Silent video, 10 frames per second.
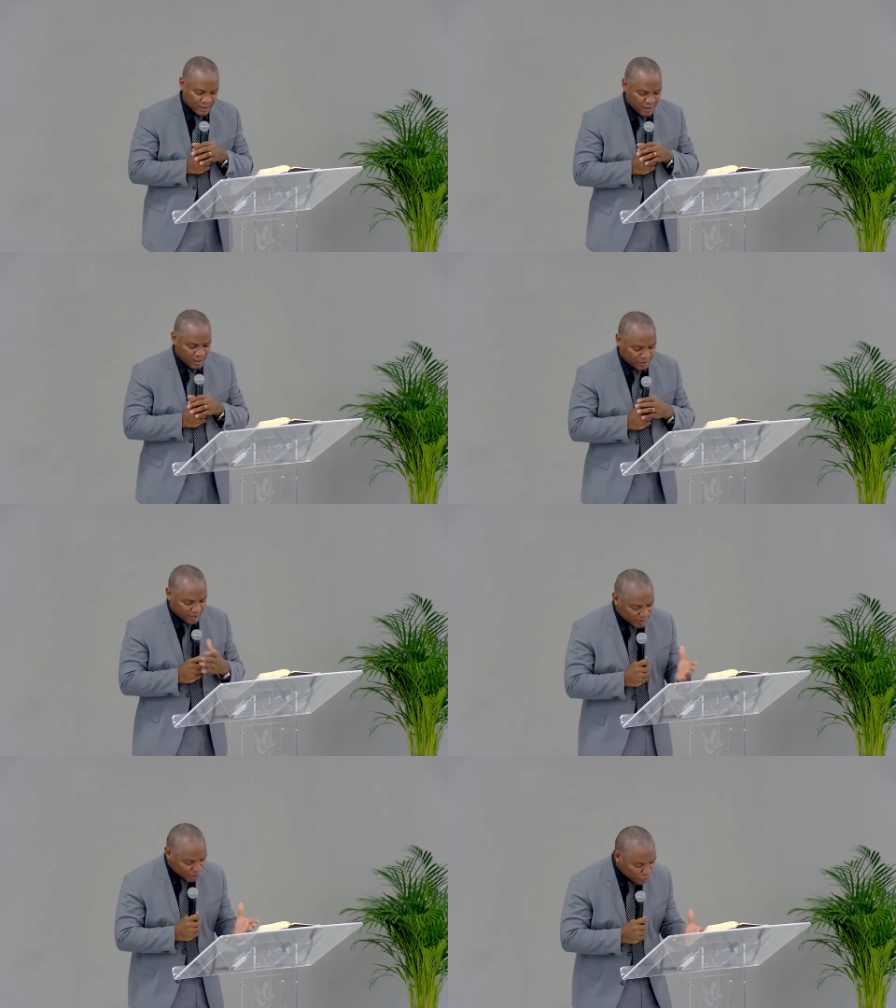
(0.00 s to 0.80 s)
C'est
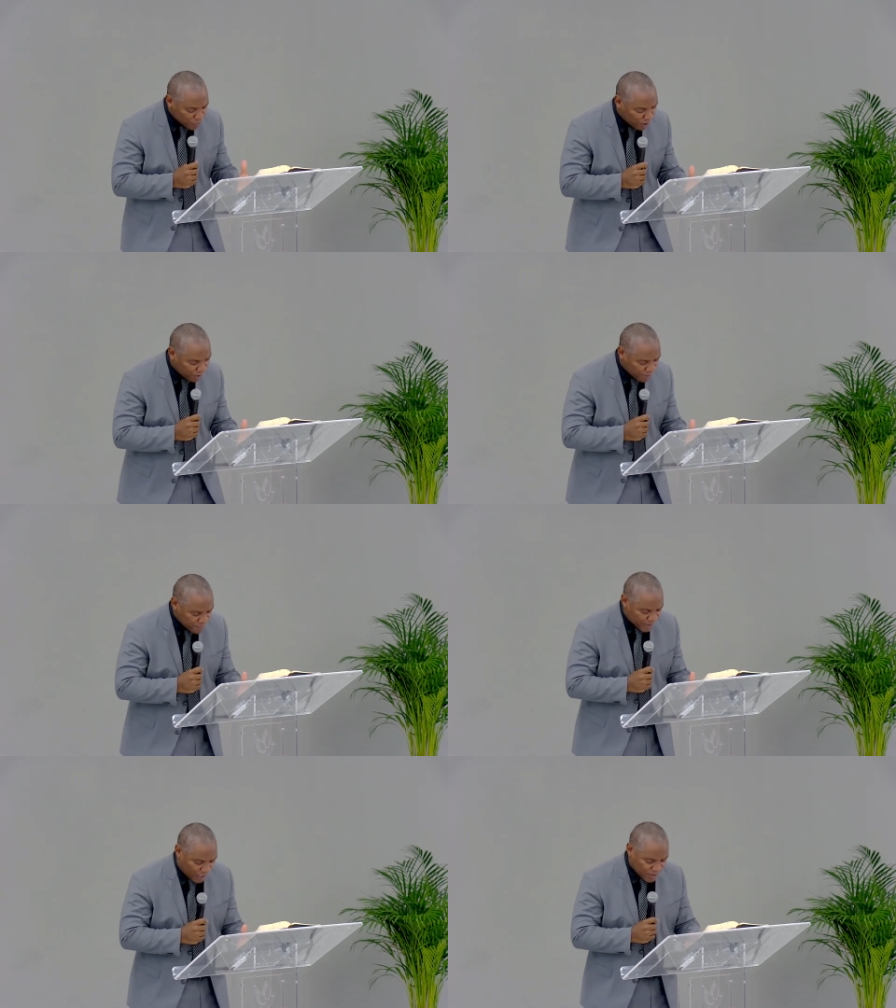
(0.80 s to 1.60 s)
exactement
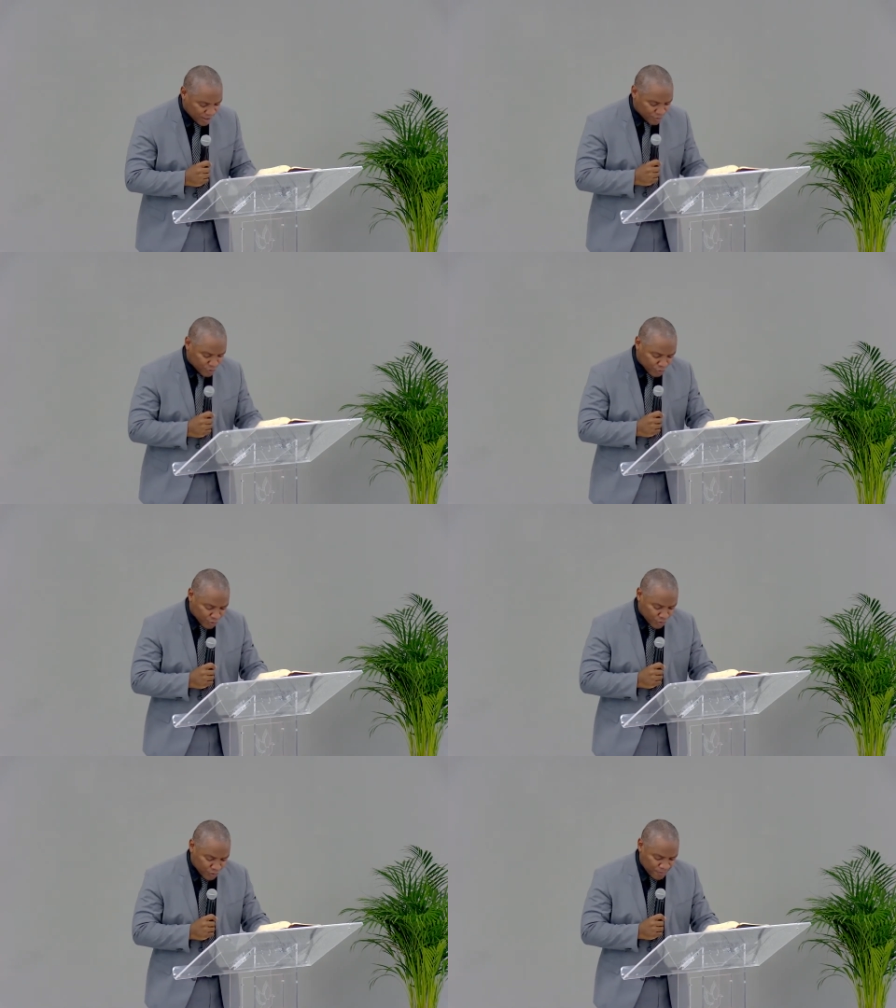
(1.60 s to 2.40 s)
eh bien, ce
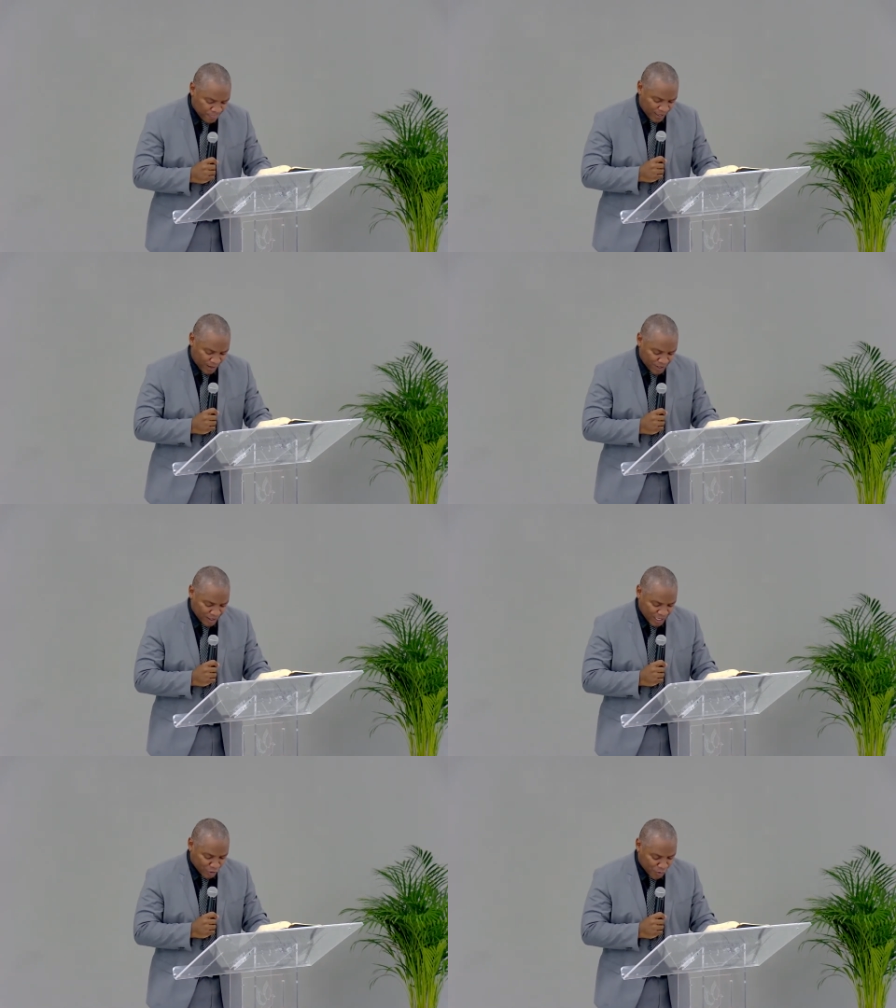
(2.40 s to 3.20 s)
que, bien,
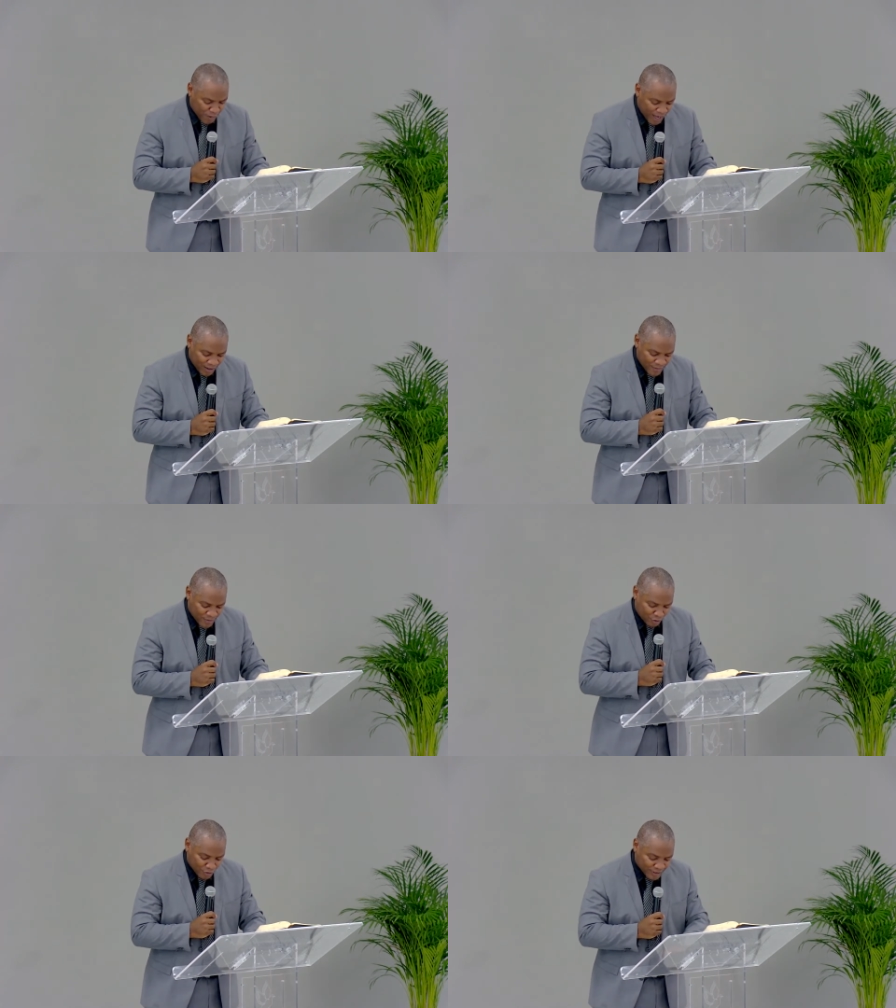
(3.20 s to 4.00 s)
quelque part,
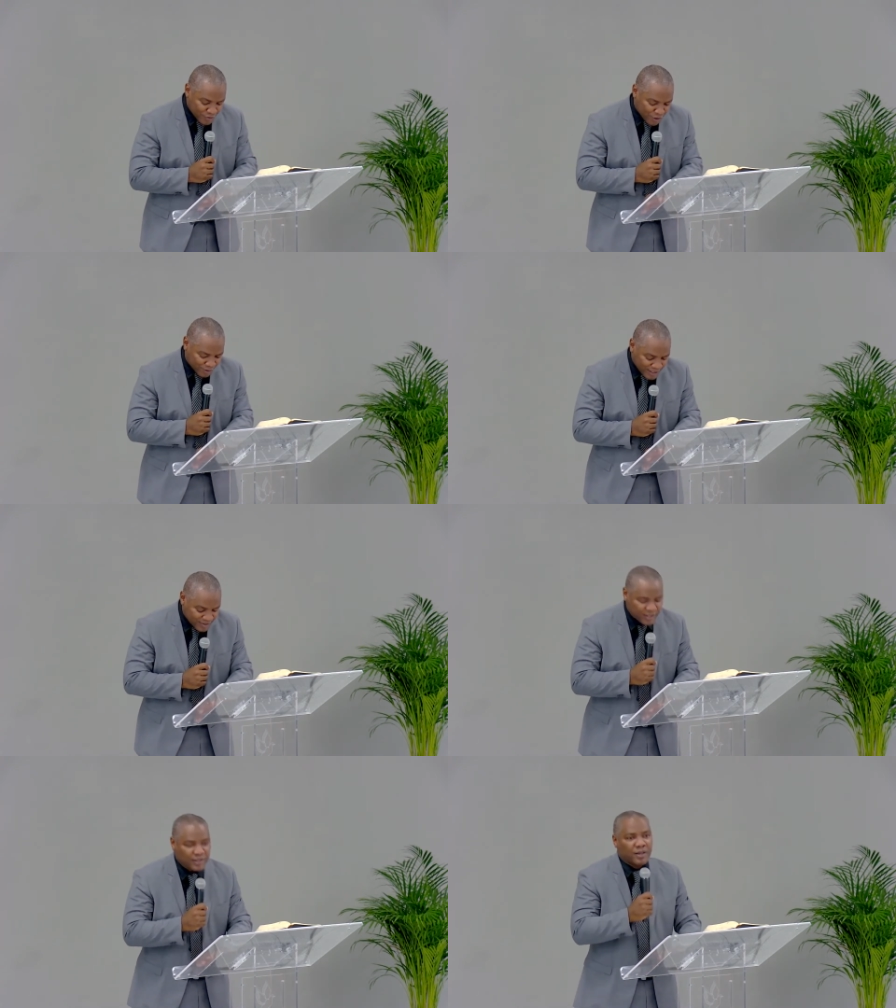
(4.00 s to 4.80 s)
le Seigneur
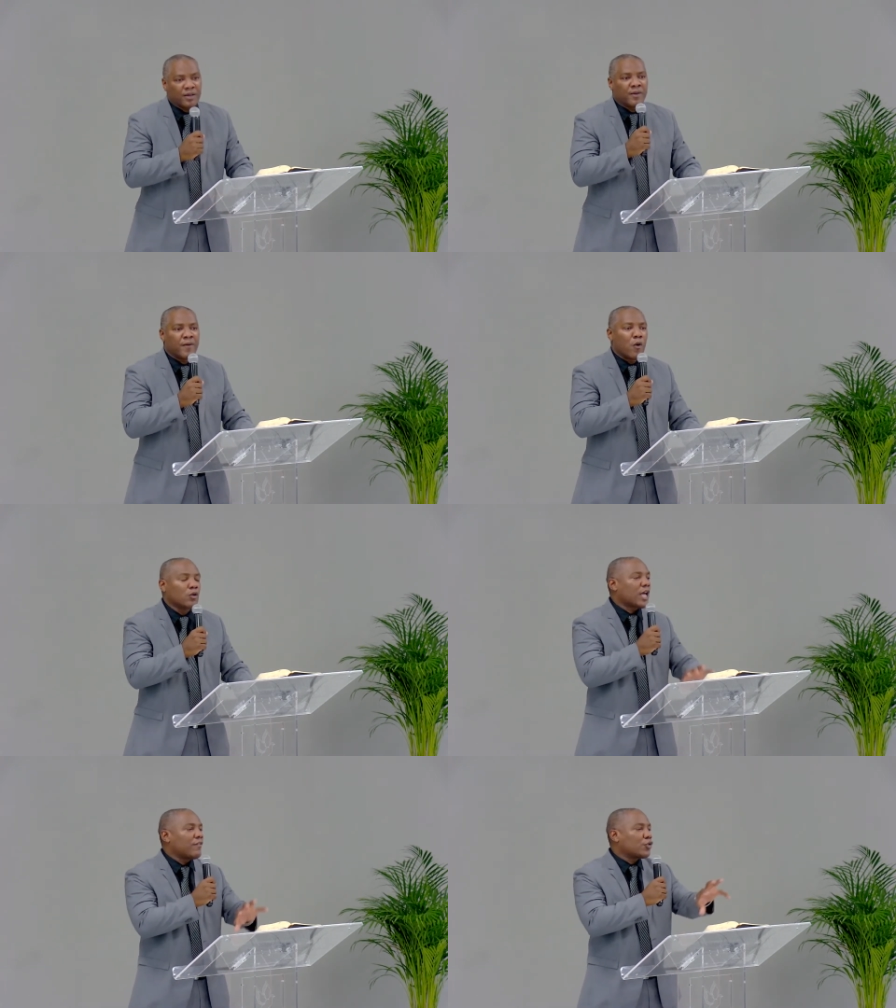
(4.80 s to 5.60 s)
désire au
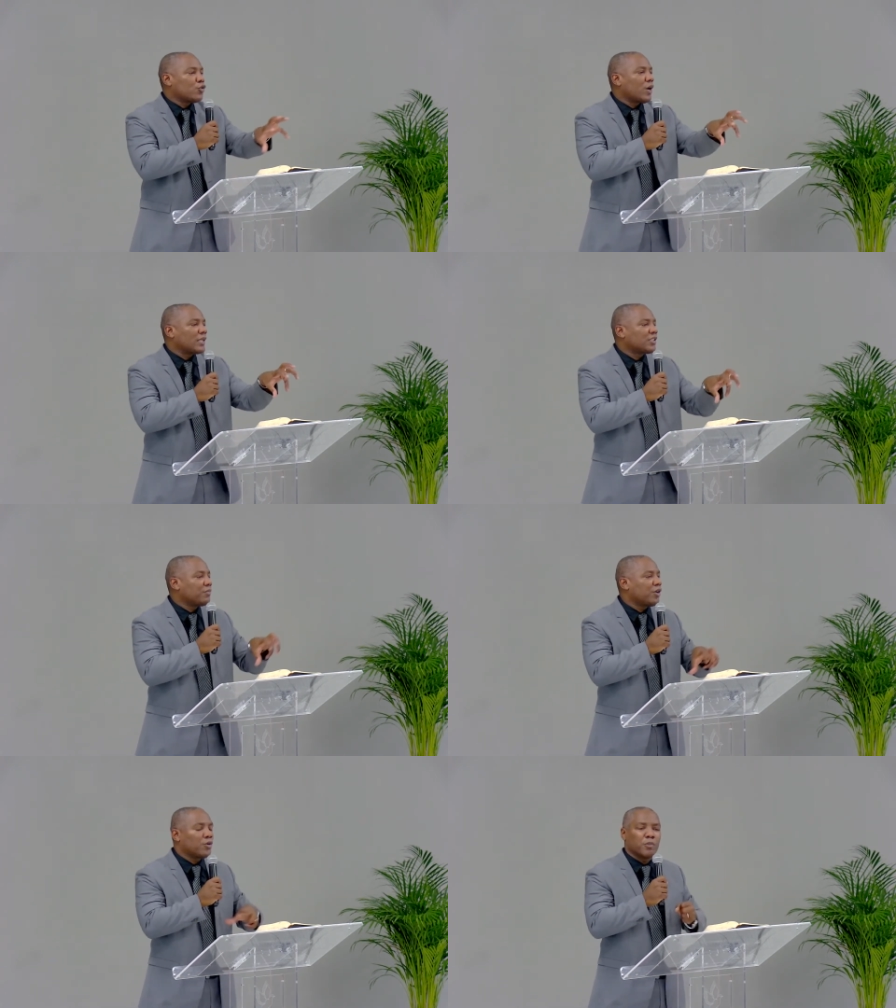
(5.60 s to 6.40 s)
travers de nos
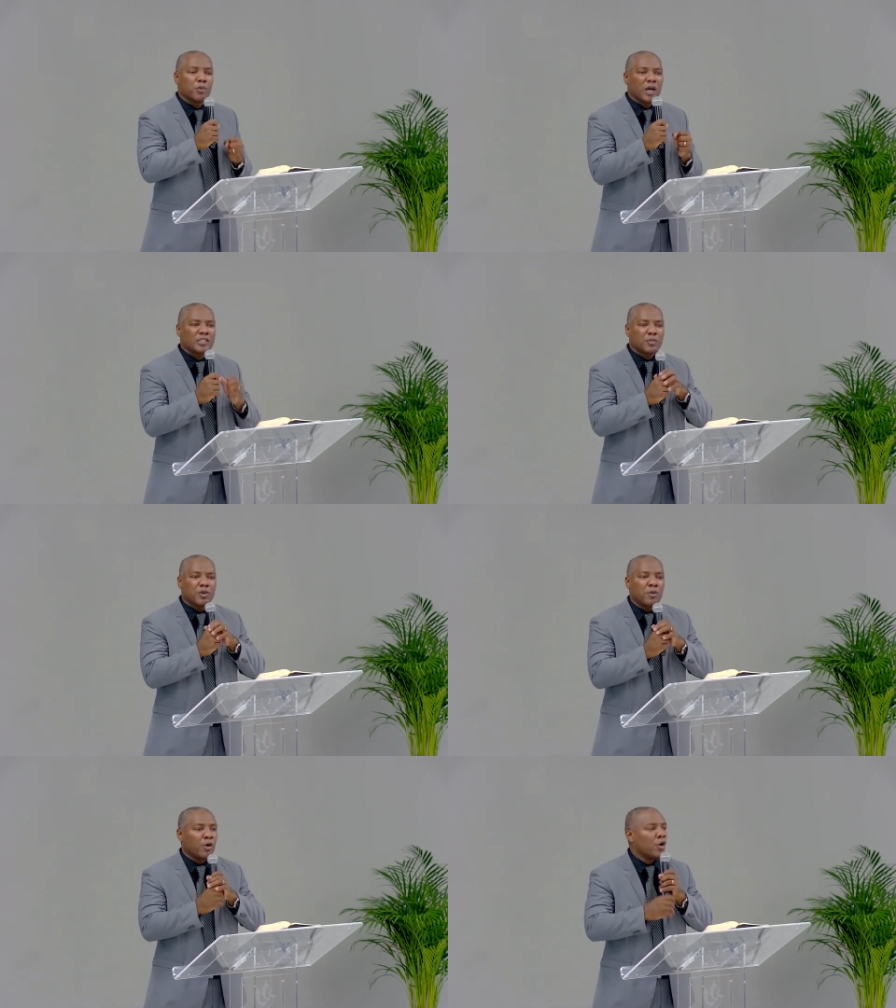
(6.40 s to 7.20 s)

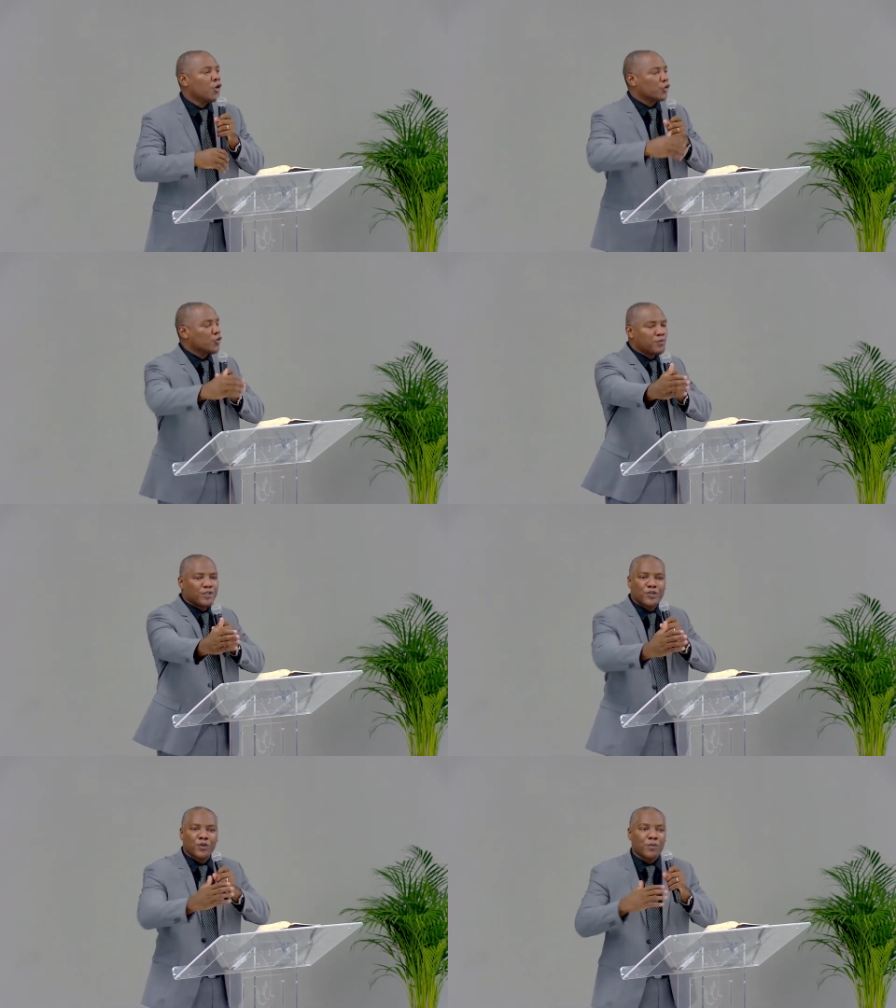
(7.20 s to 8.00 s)
rassemblements, que nous
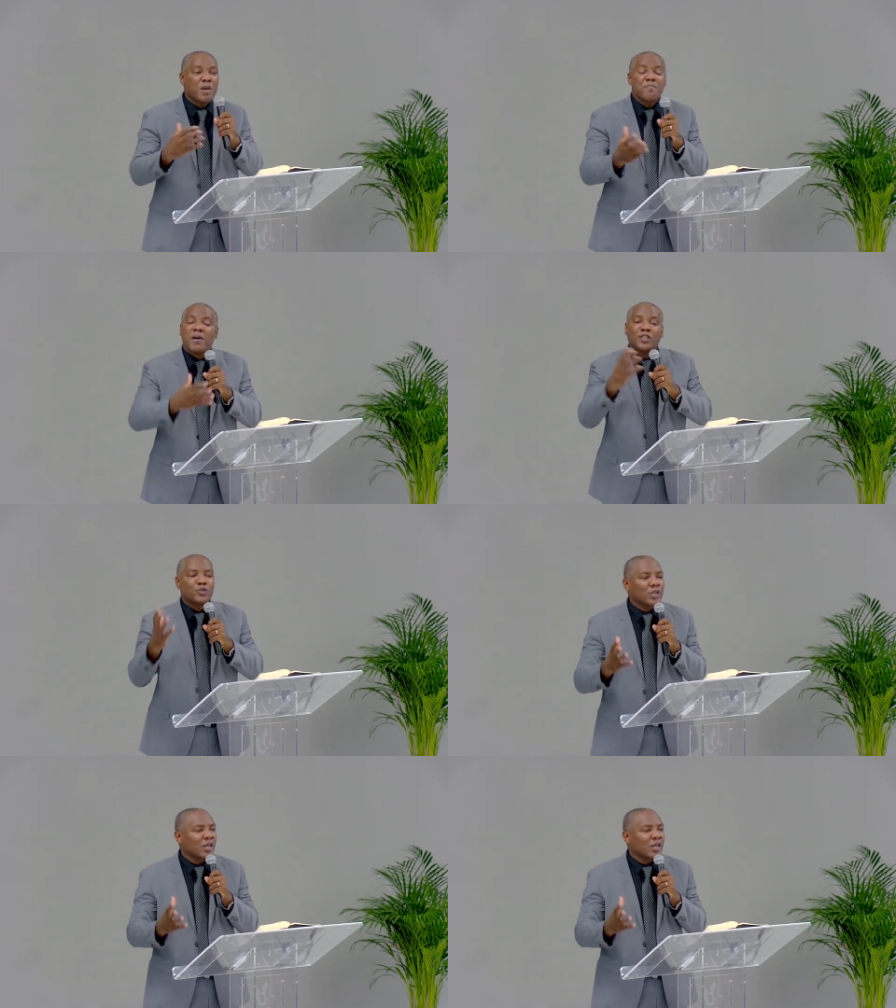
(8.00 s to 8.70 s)
puissions, même par un sourire,